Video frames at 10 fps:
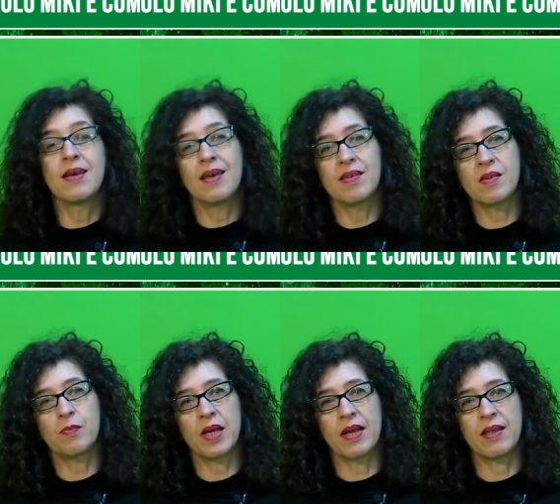
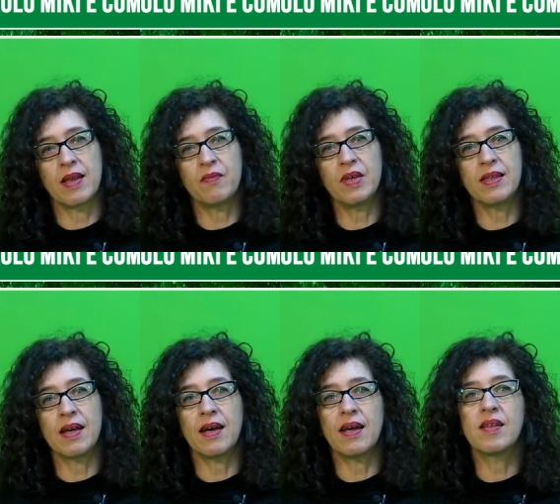esemplare nella
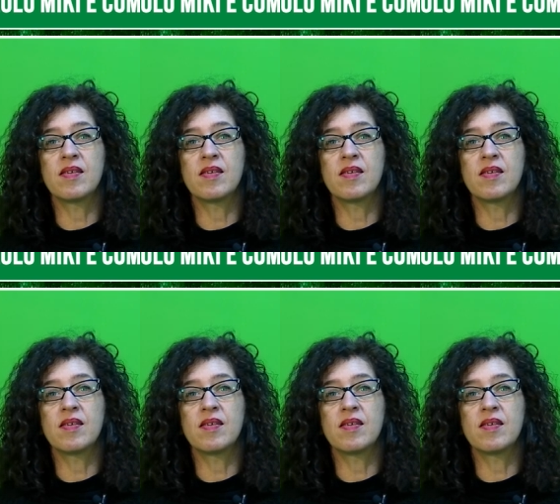vita ed